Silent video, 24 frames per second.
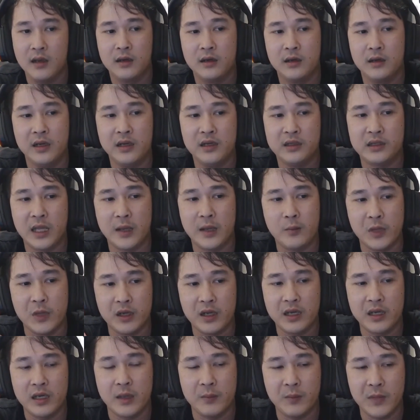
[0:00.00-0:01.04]
đi tìm những
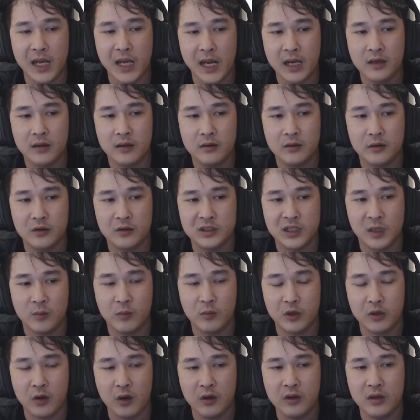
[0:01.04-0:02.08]
cái điểm khác rồi xong
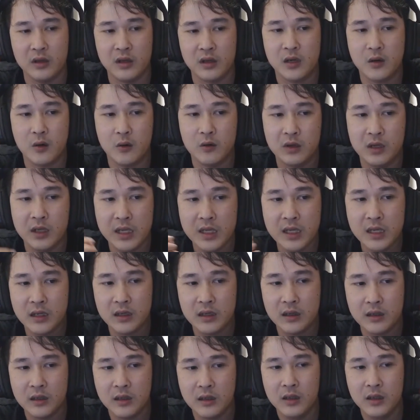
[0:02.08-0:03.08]
rồi có những cái con kiến á,